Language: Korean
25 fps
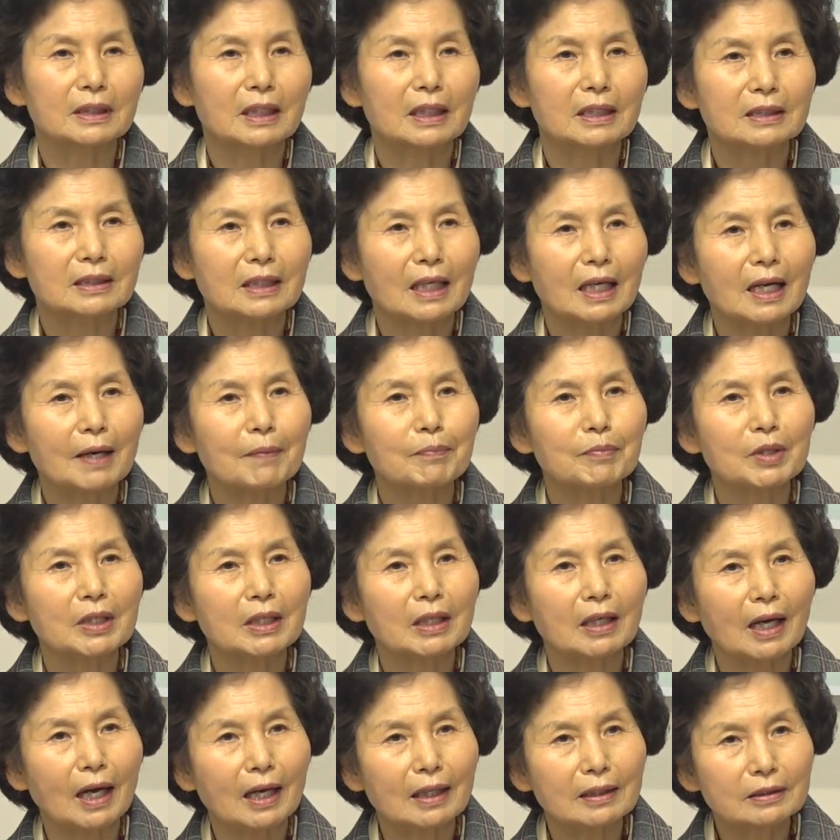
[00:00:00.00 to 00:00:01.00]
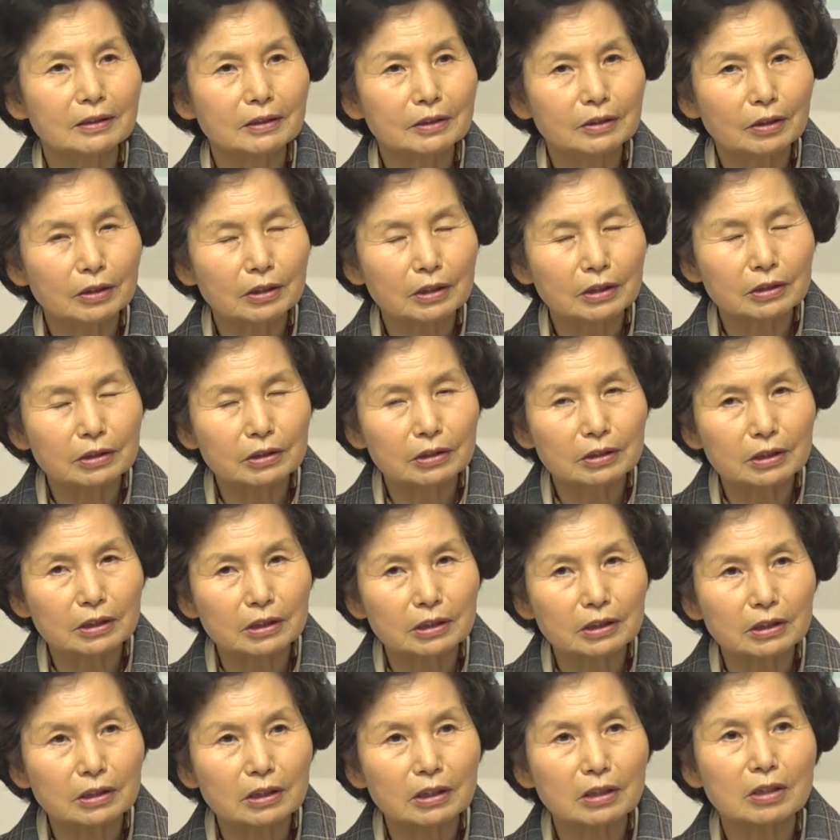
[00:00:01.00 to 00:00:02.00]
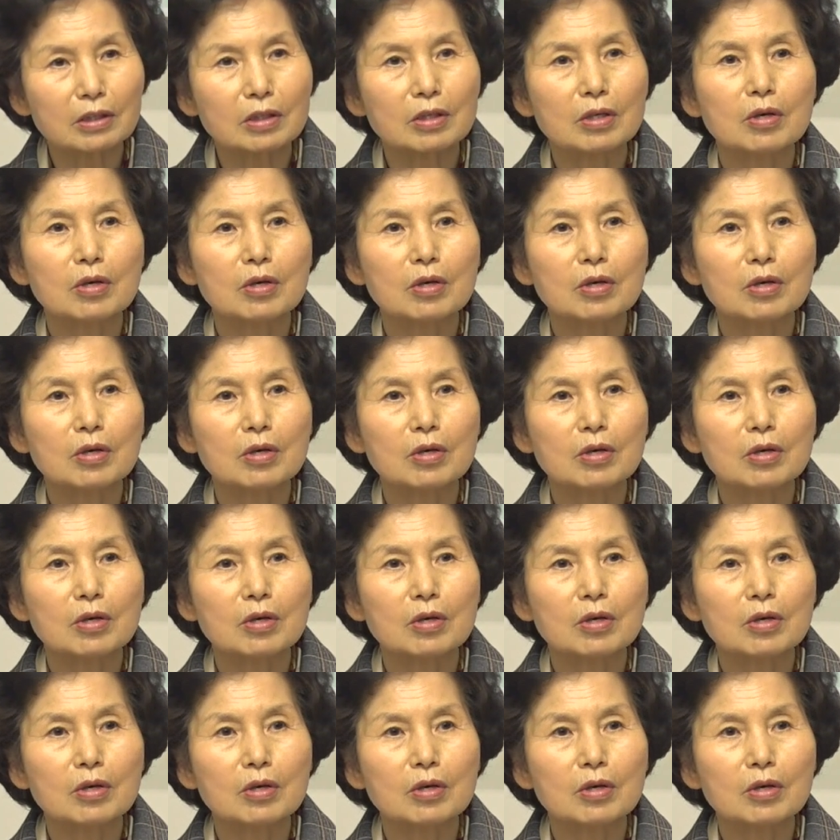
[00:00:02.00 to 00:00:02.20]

사람들이 간절히 듣기를